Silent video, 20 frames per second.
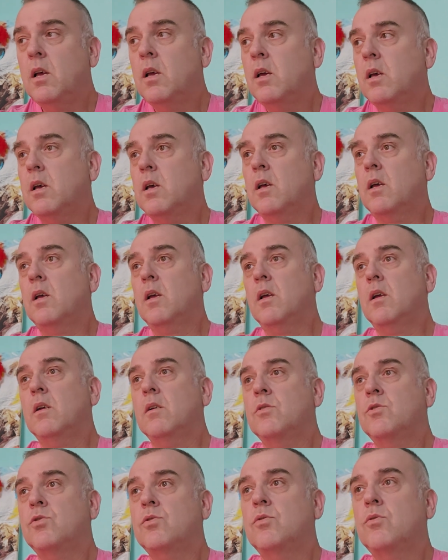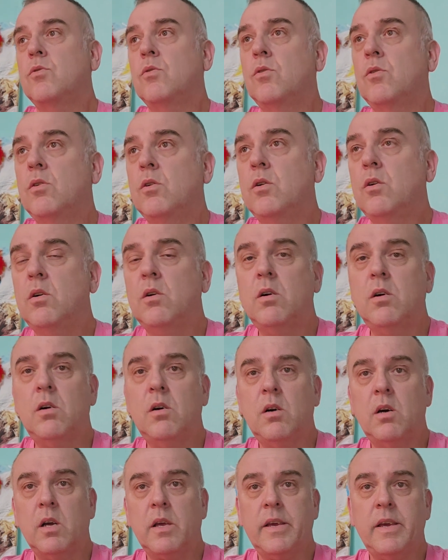э,
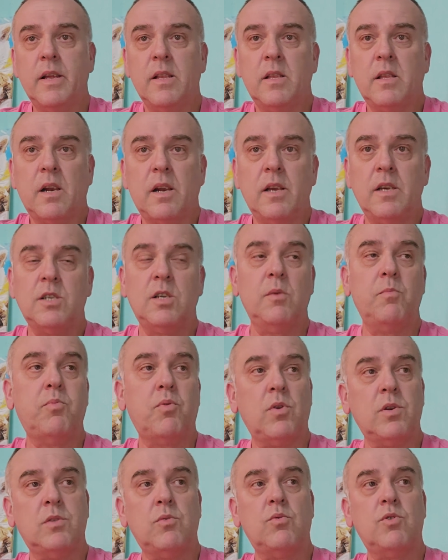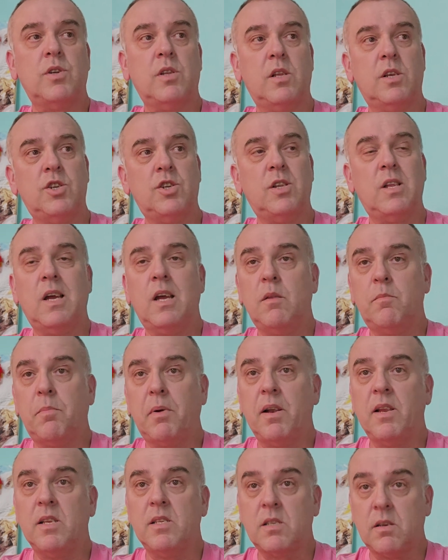что агент Рыжий просто уже начинает
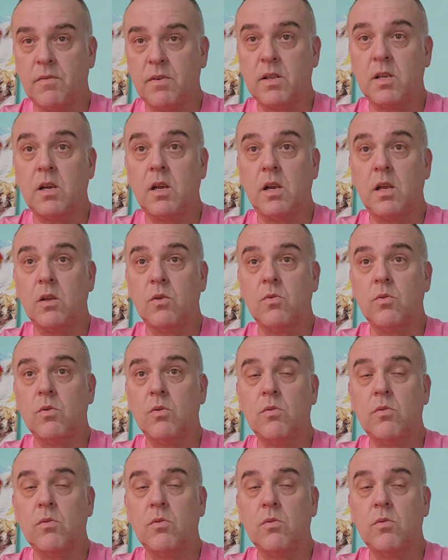палиться в открытую.